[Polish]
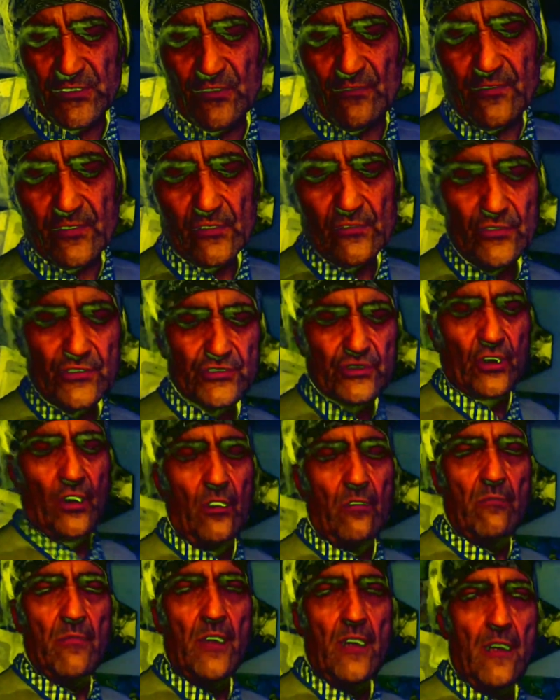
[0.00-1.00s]
jakimś
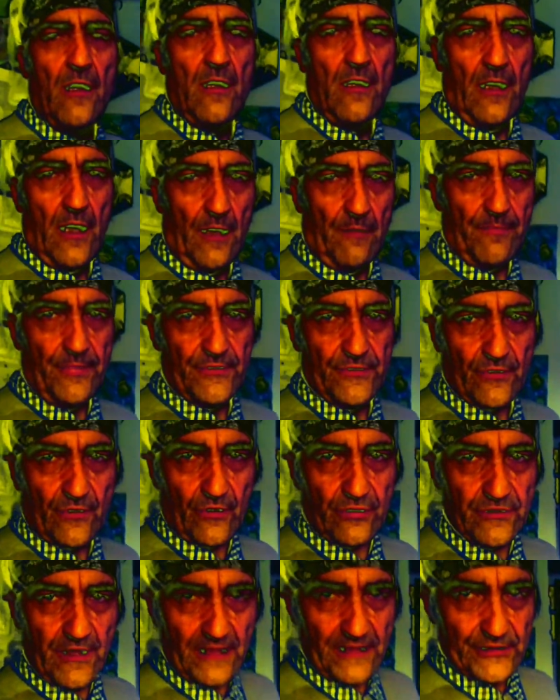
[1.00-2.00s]
wróżkom,
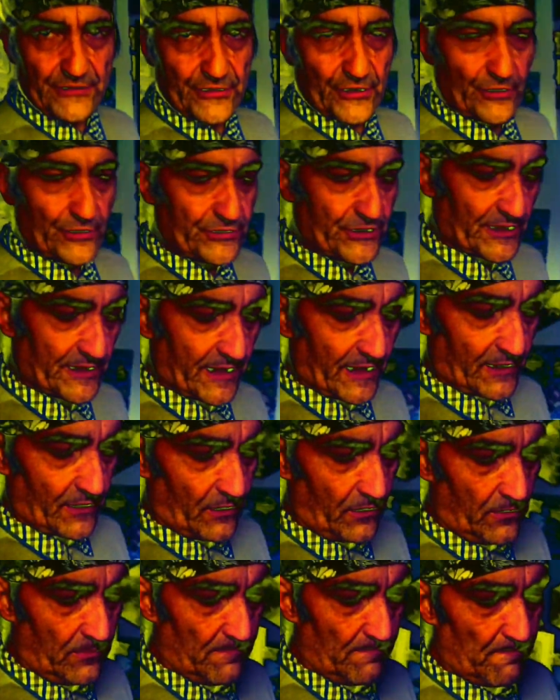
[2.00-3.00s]
aby dokonali czegoś
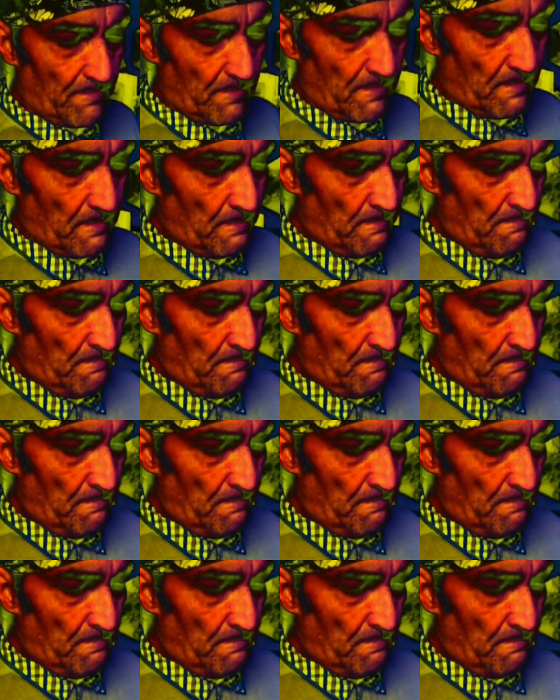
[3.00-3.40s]
takiego.